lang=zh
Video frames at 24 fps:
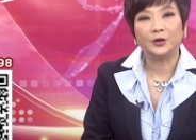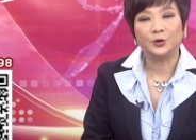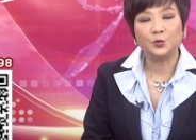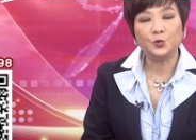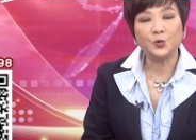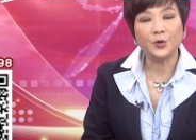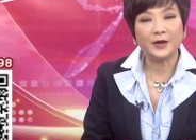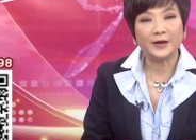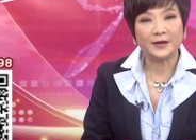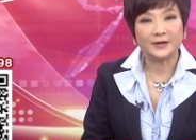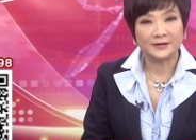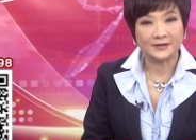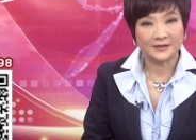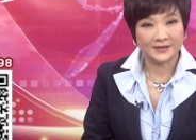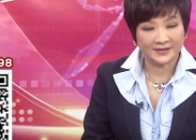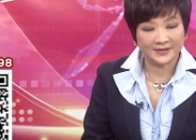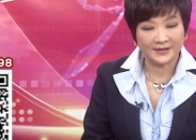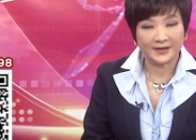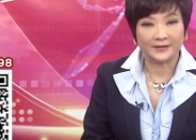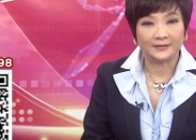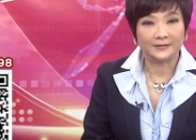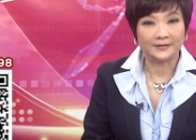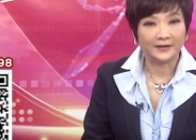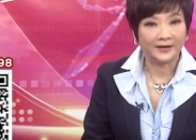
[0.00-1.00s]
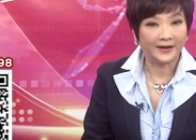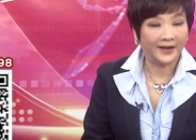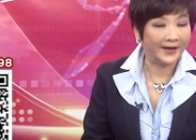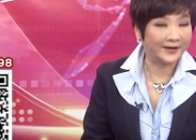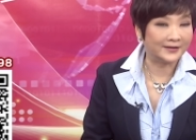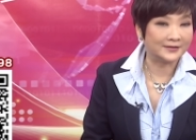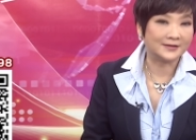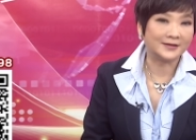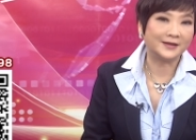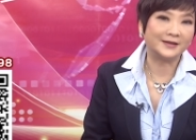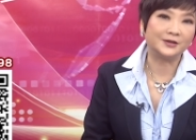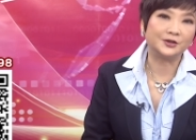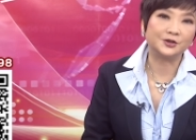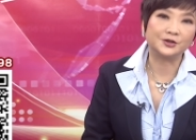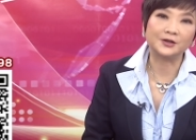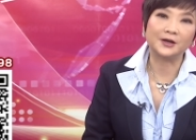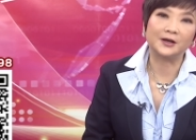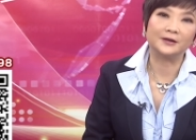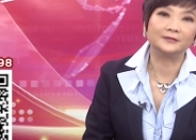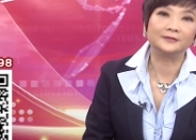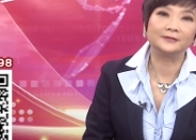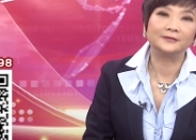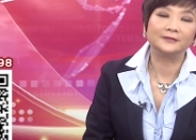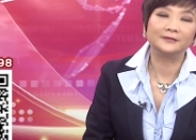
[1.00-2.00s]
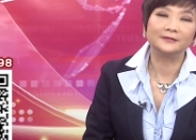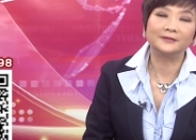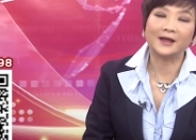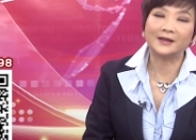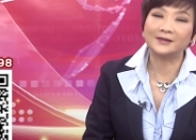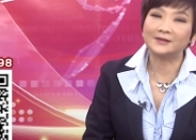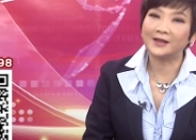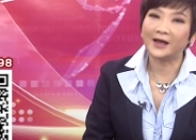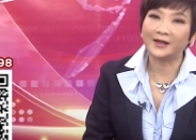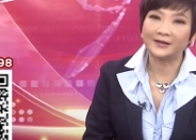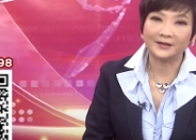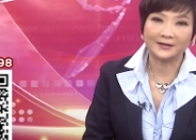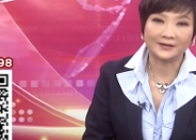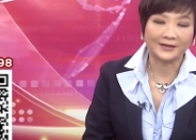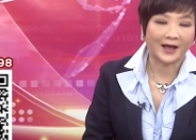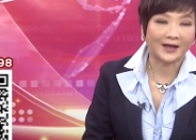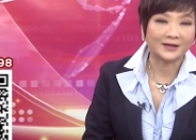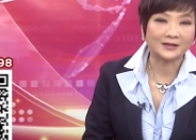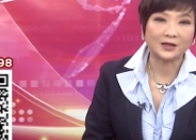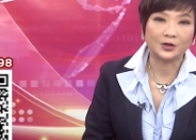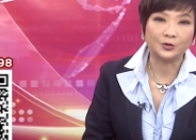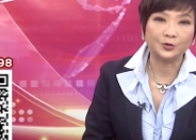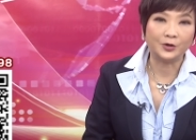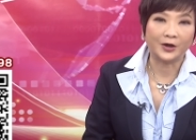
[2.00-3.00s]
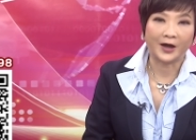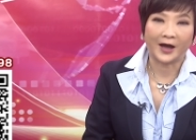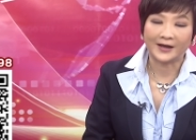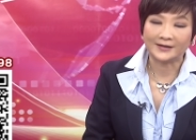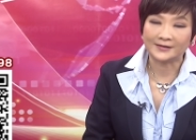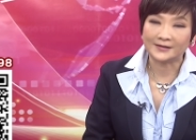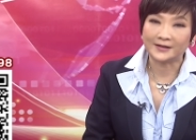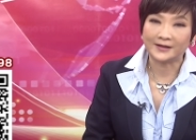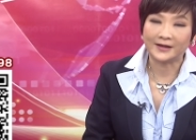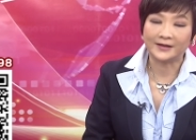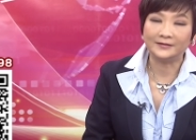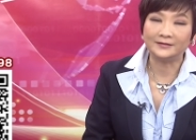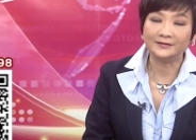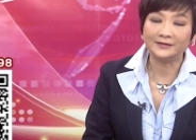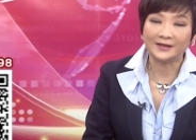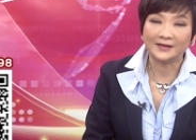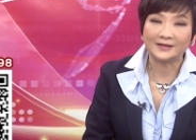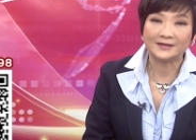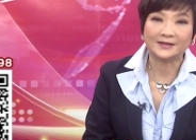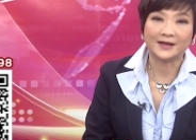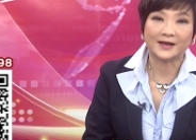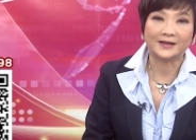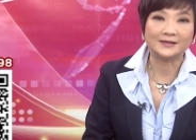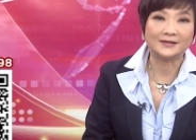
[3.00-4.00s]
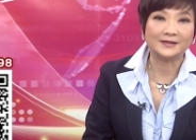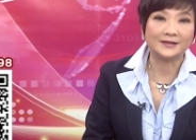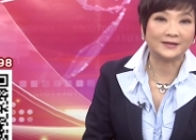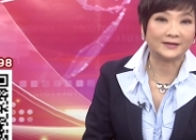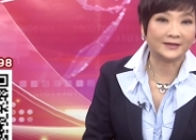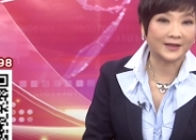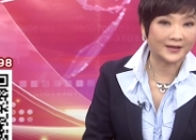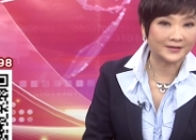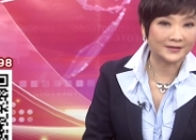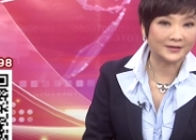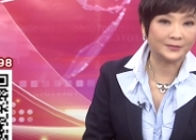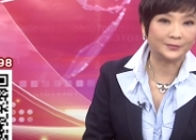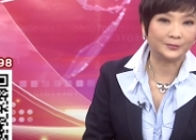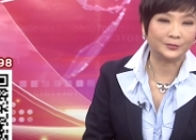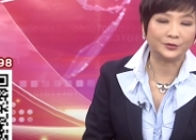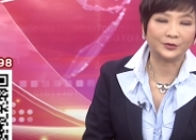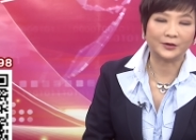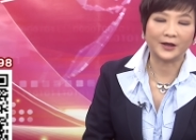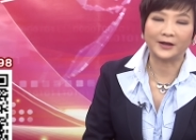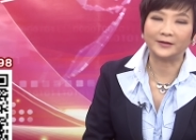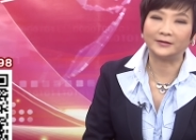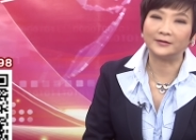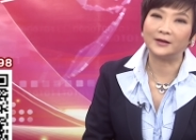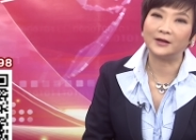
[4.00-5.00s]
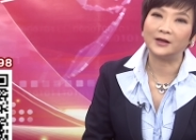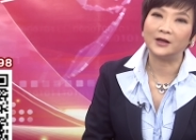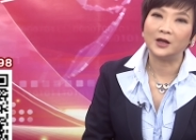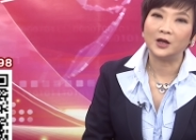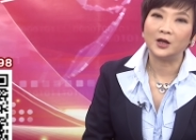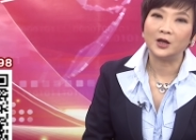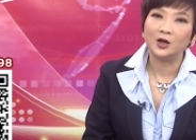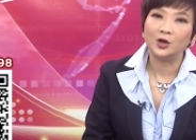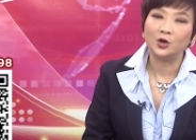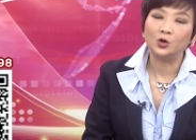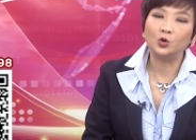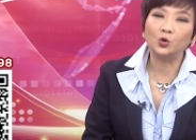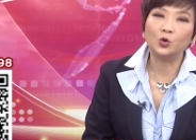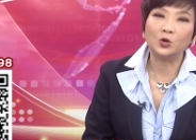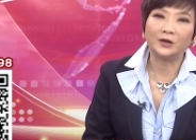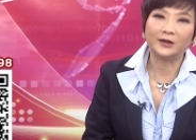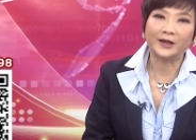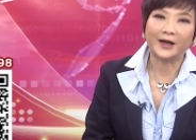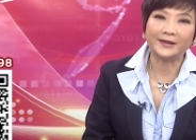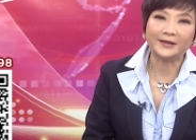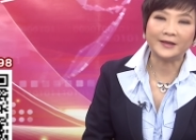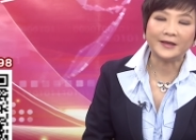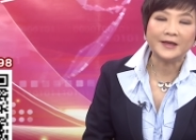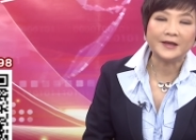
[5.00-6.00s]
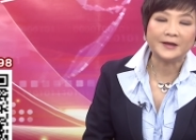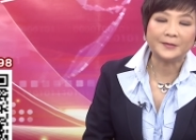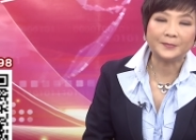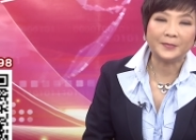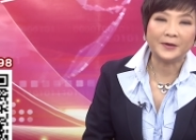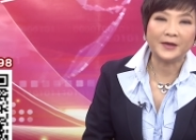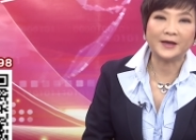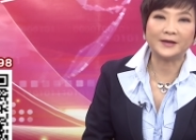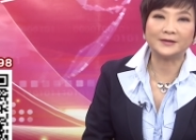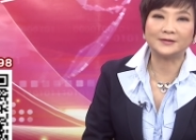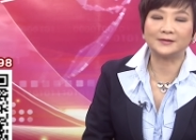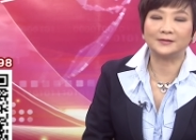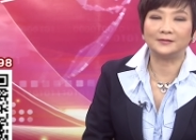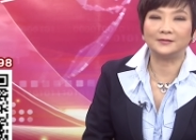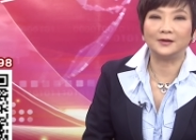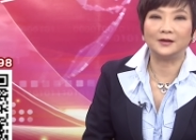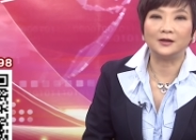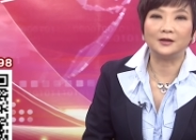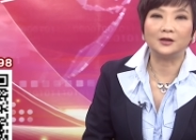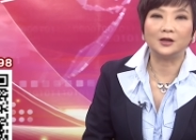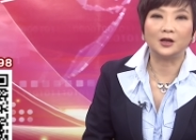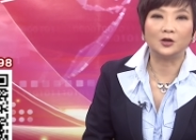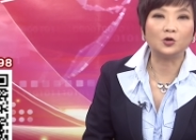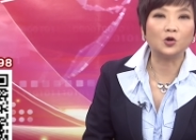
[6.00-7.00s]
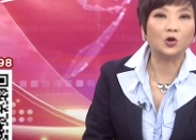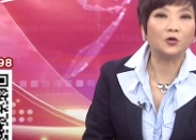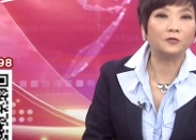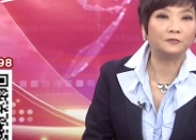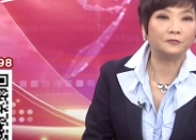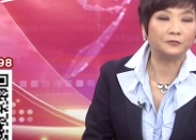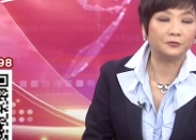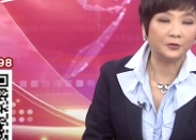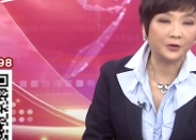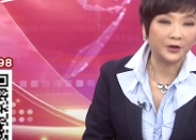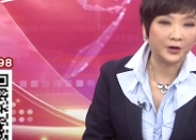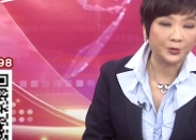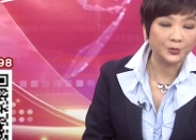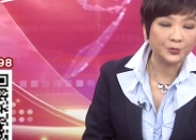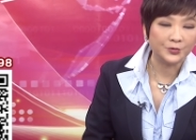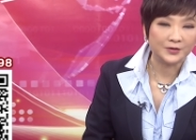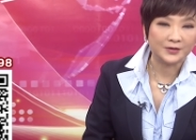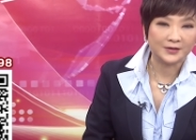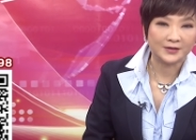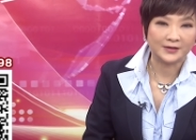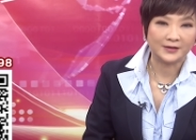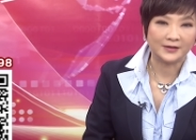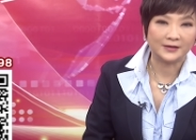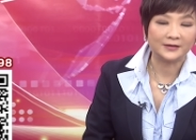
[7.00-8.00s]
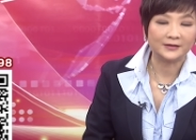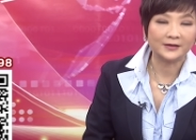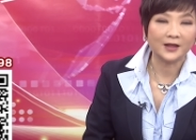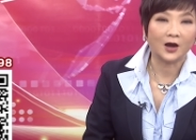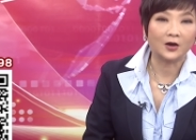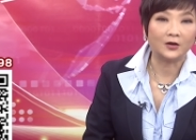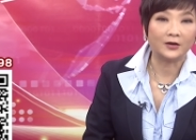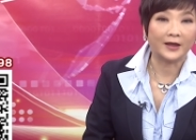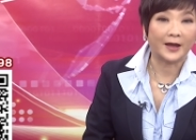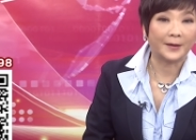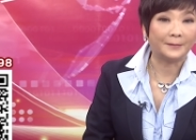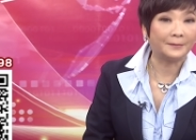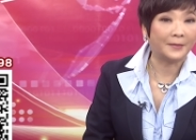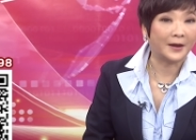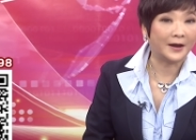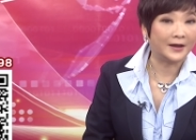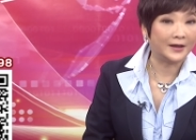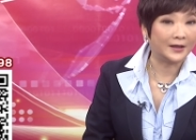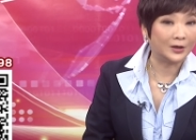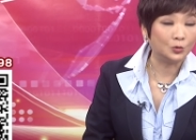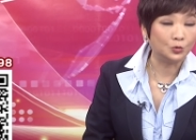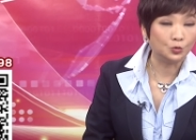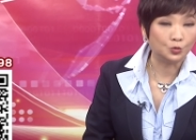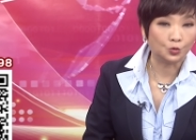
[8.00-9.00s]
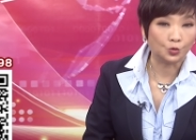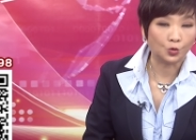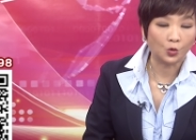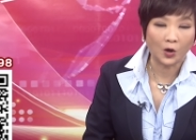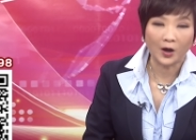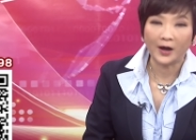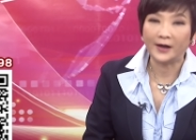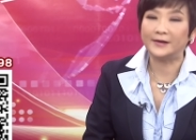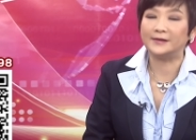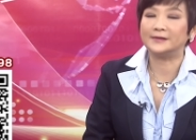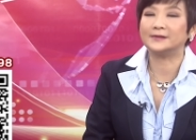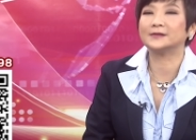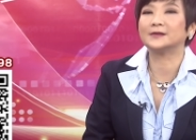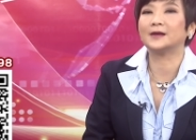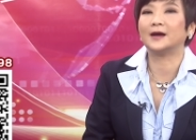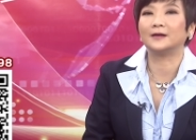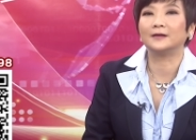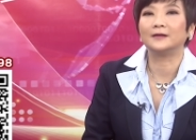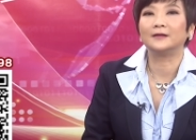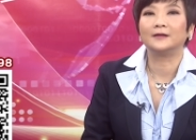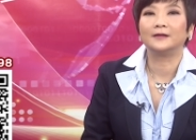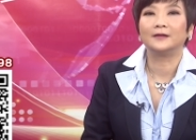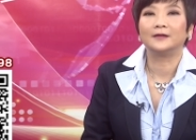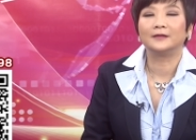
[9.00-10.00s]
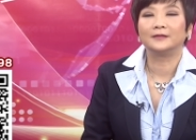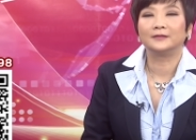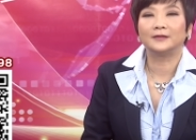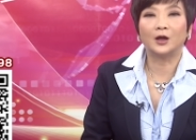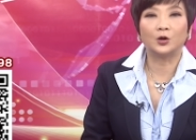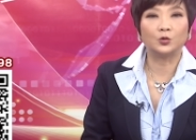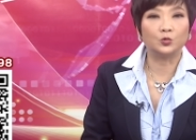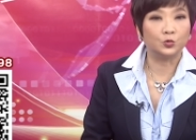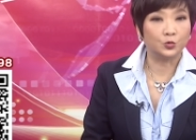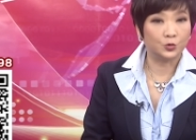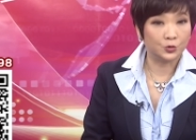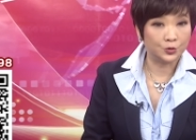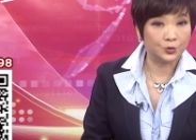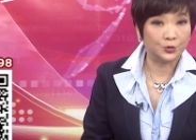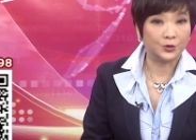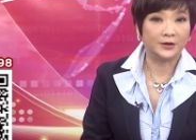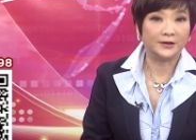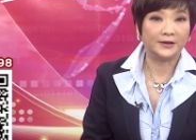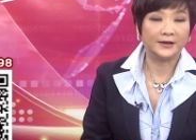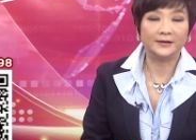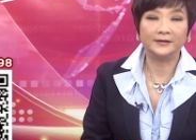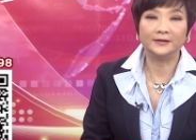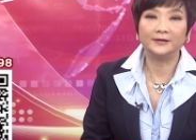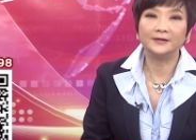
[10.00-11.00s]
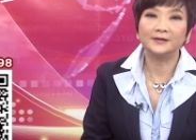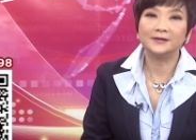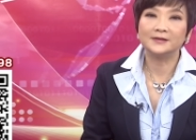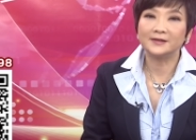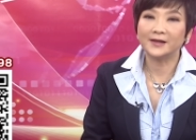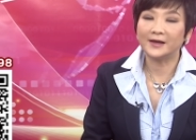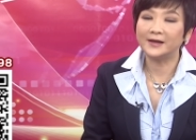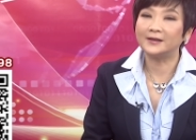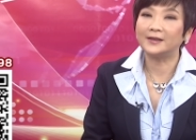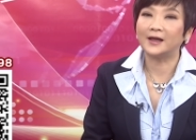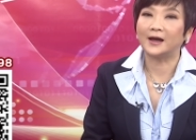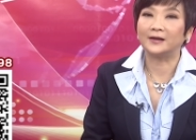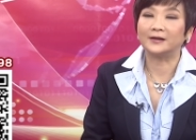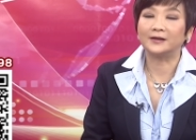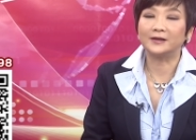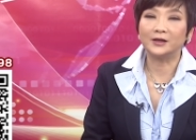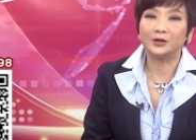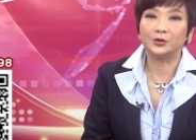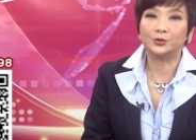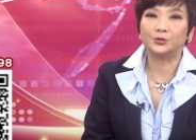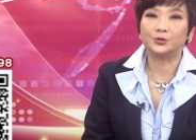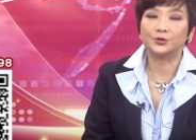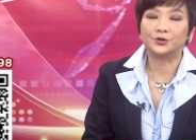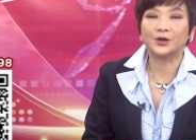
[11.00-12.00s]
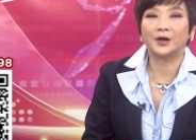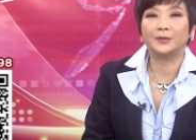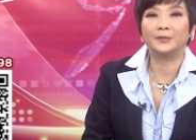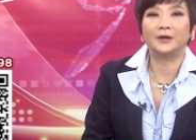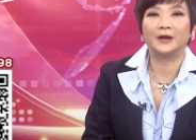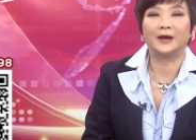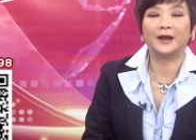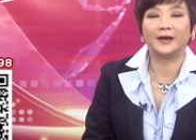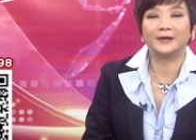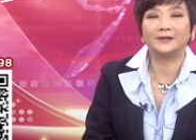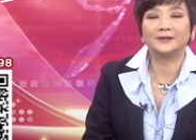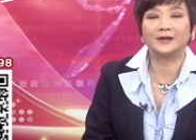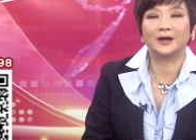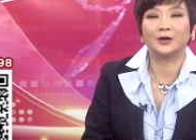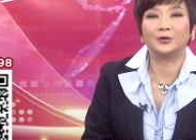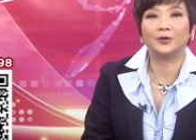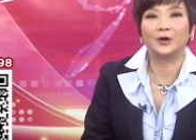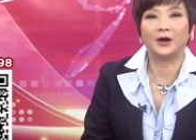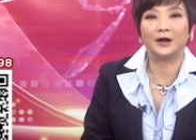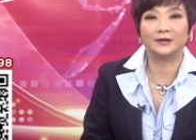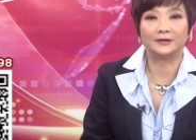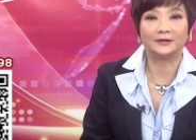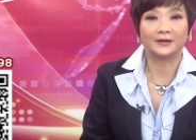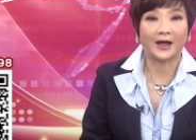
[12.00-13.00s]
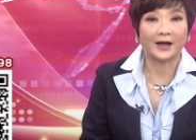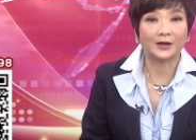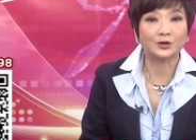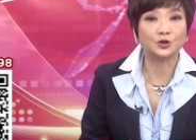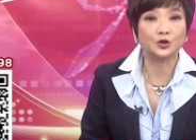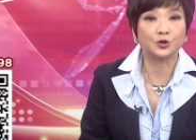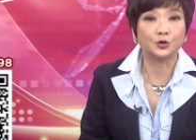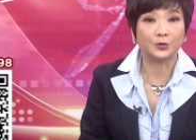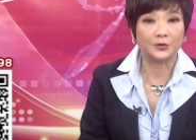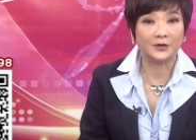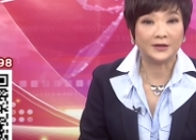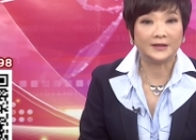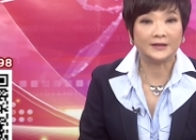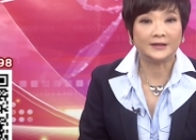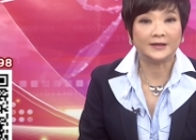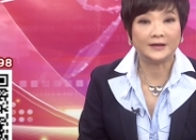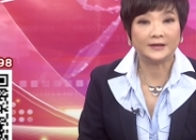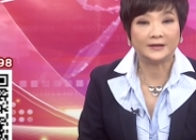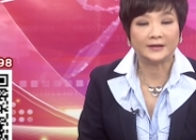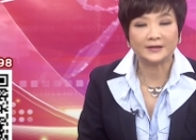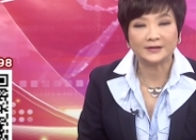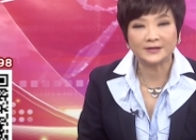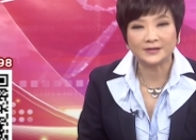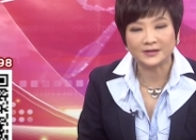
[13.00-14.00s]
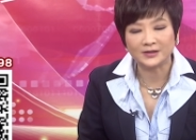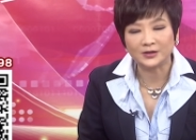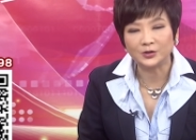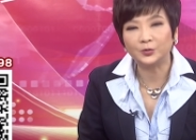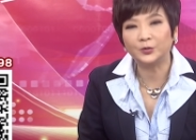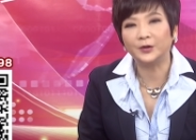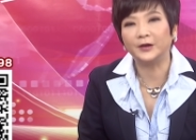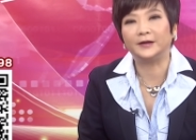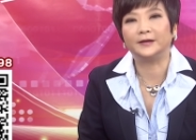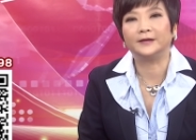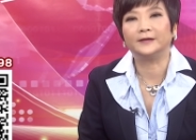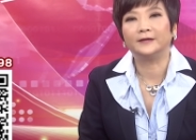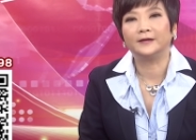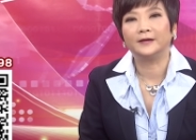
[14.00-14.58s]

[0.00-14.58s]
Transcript: 月减两成以上，但是它的达成率还是跟第三季淡季不淡的。如果它的 EPS 呢能够符合预期到两百零五块以上，那我觉得呢这一档个股上面来讲话，它就有一定的机会。